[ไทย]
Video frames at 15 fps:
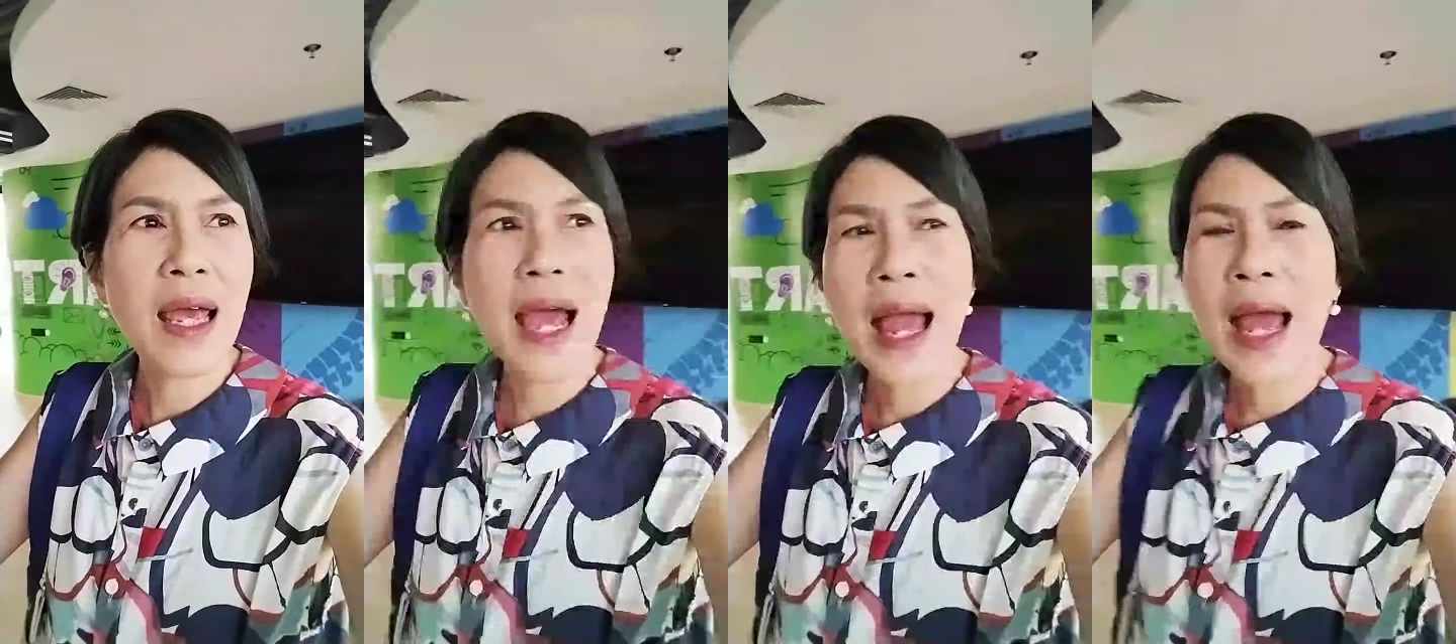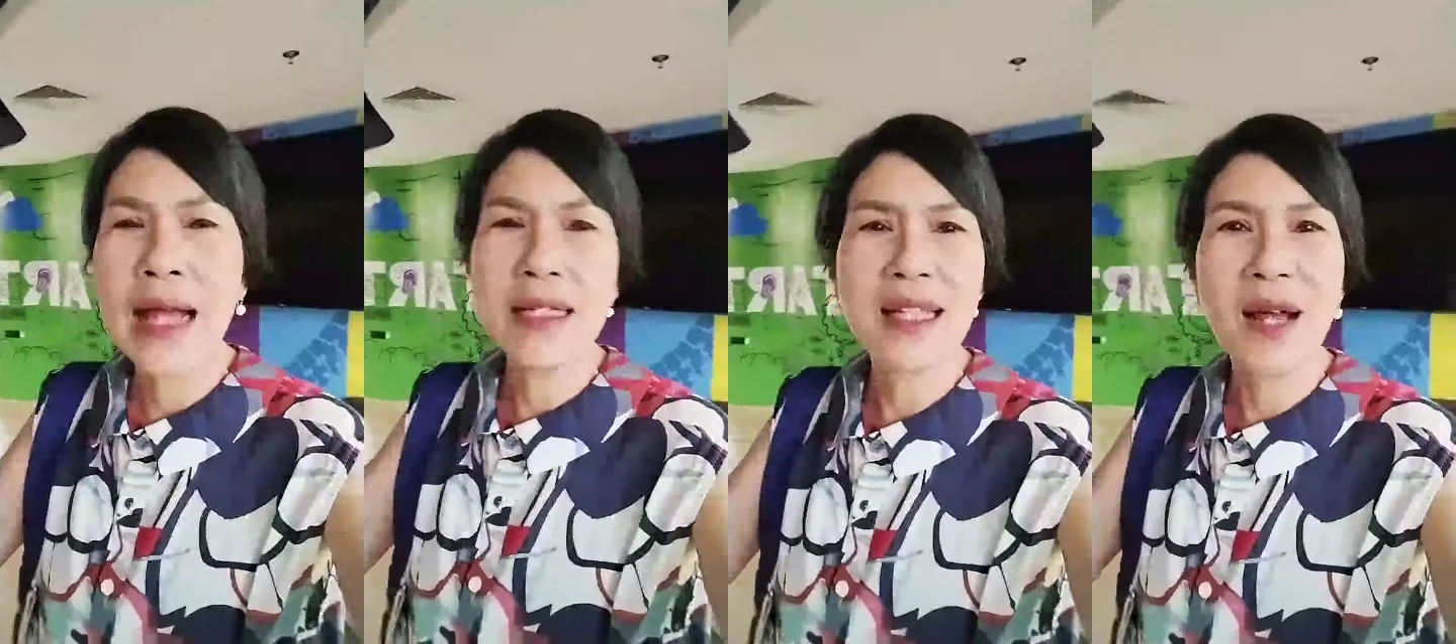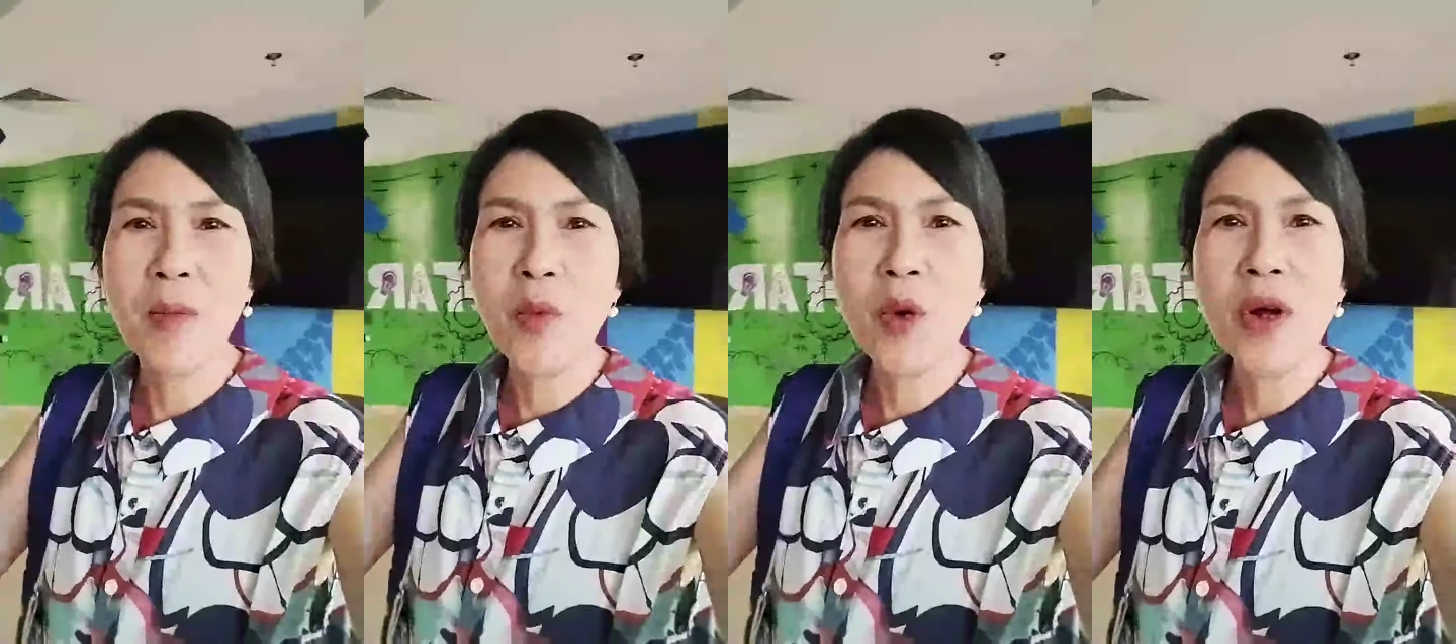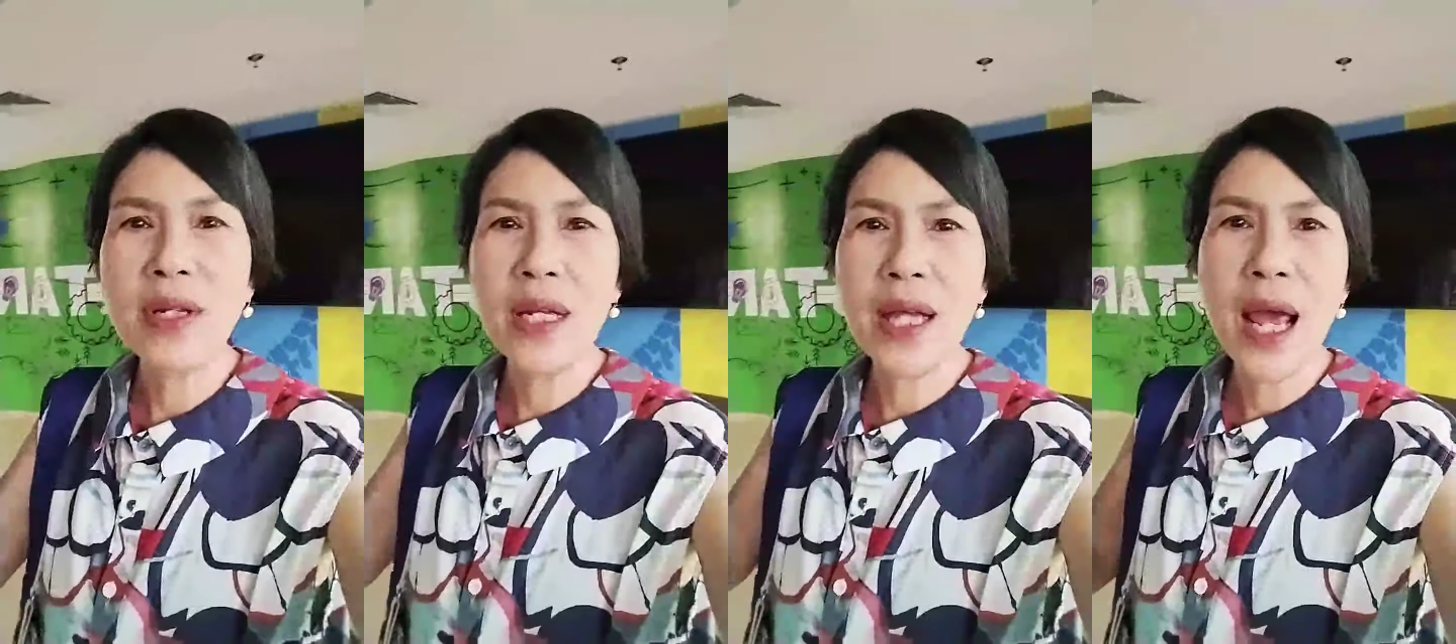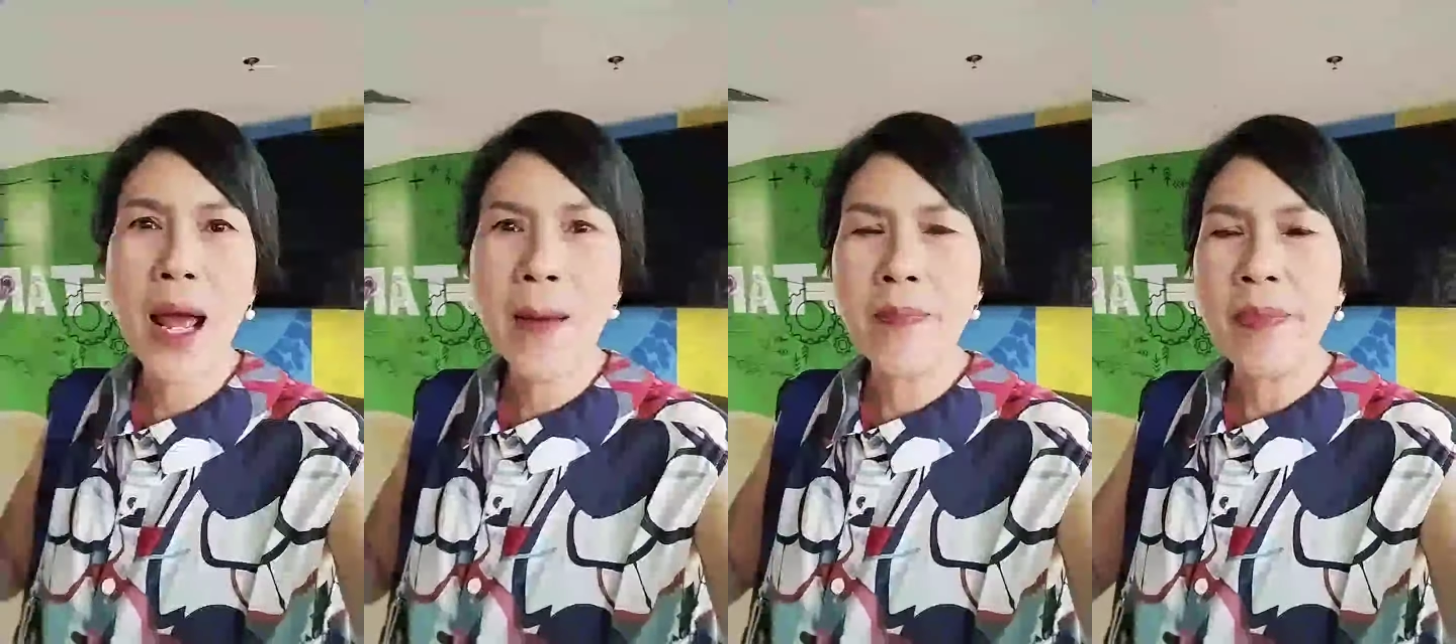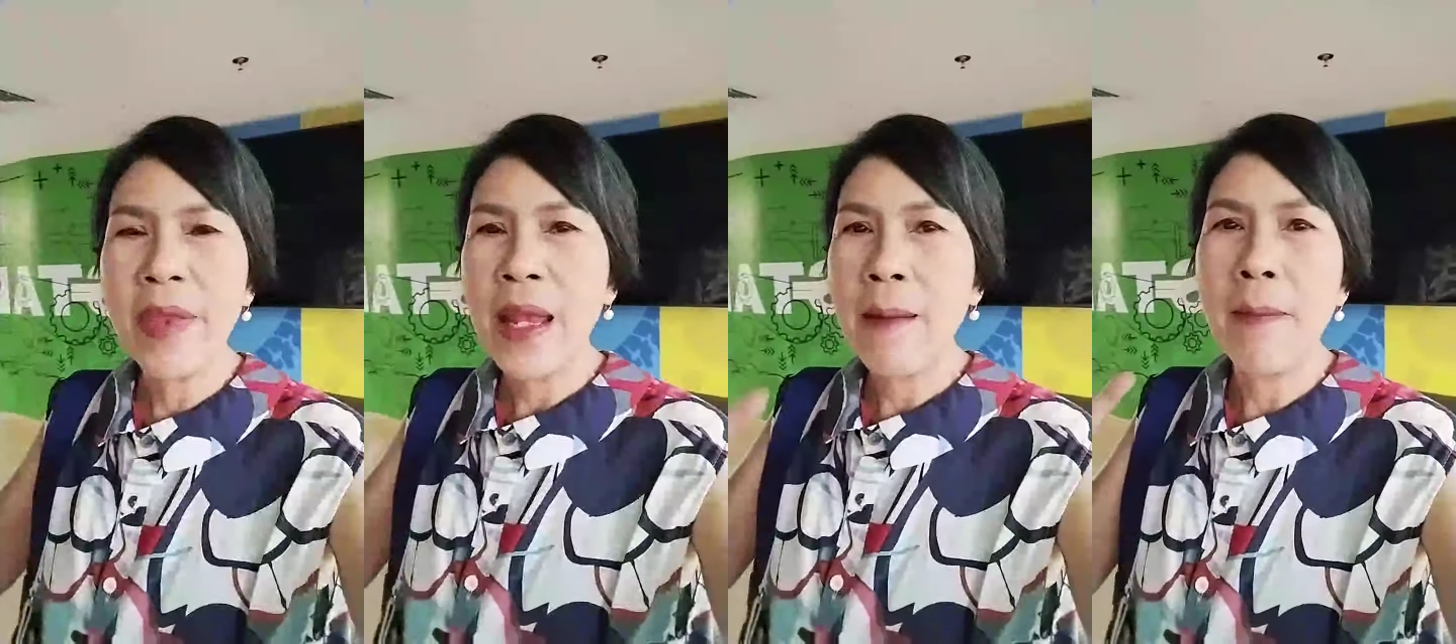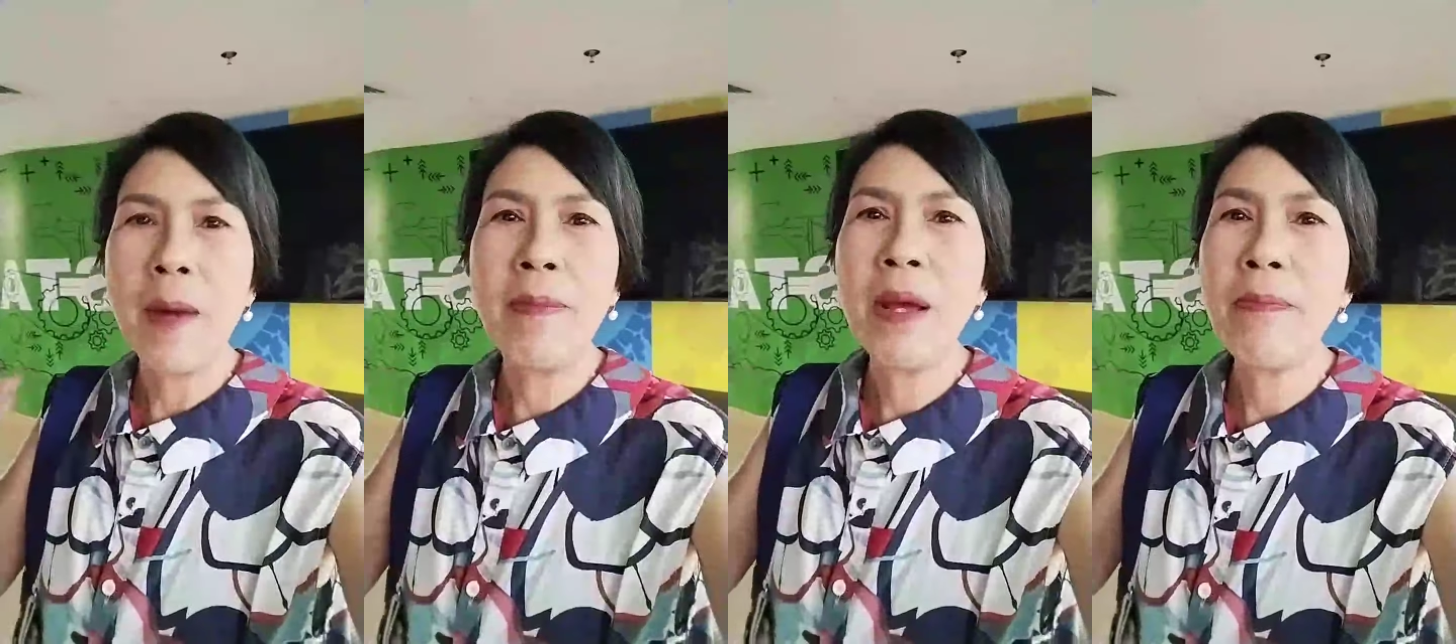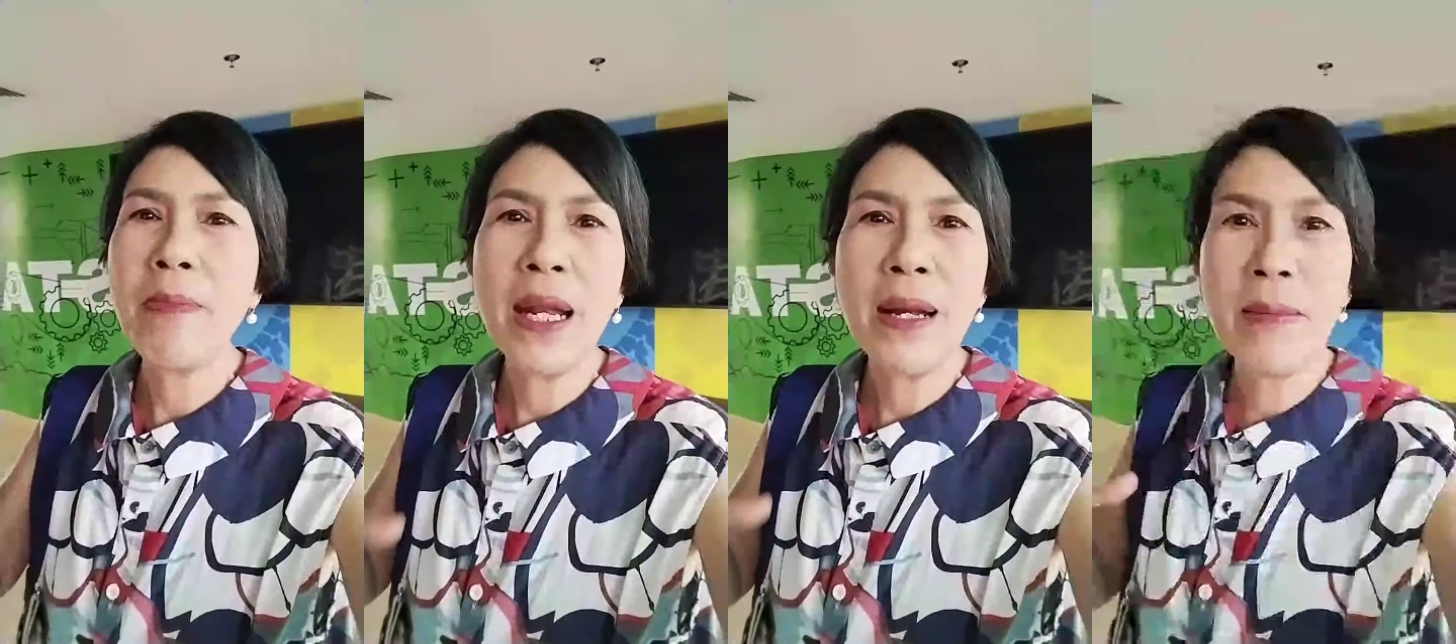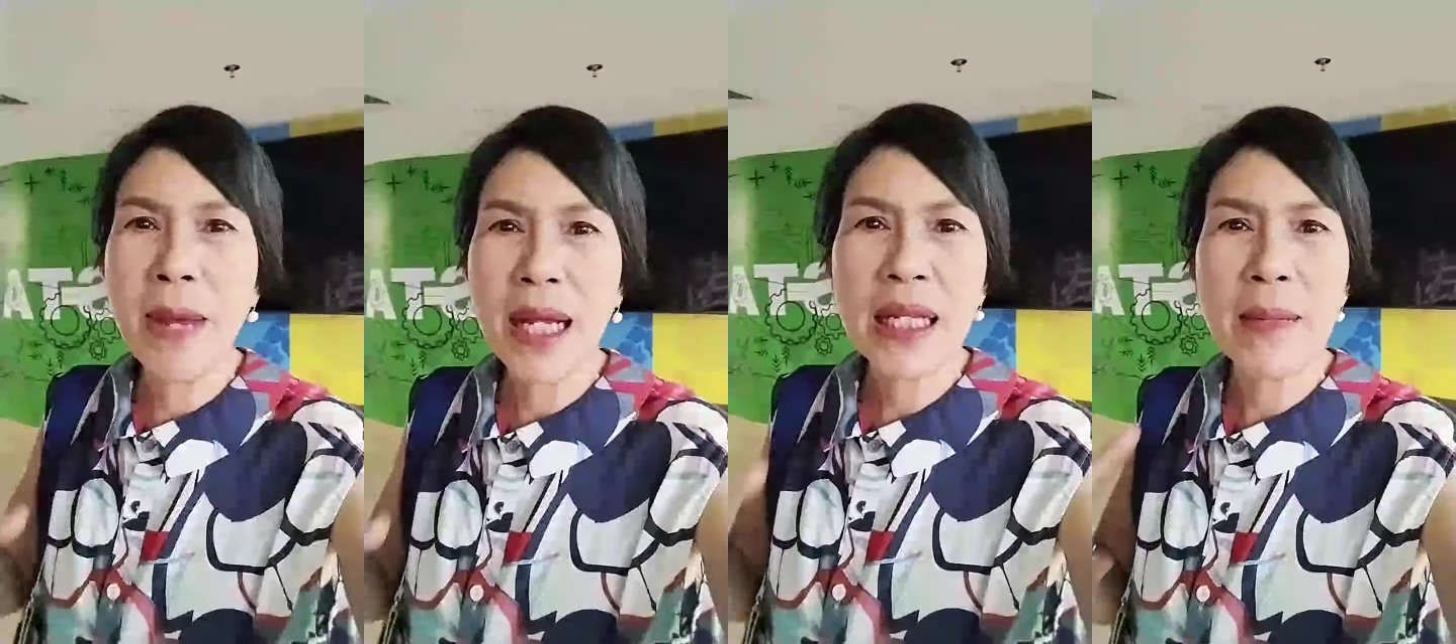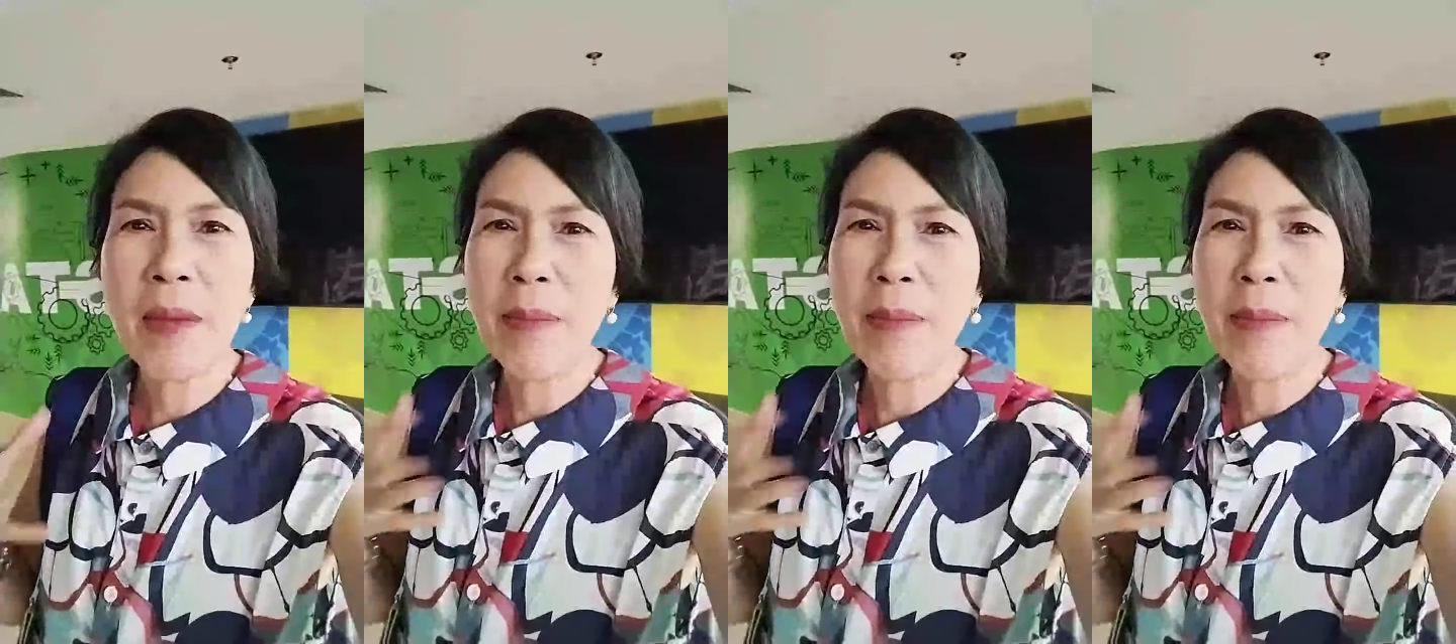อาหารเสริมพวกเนี้ยมันไม่เป็นเม็ด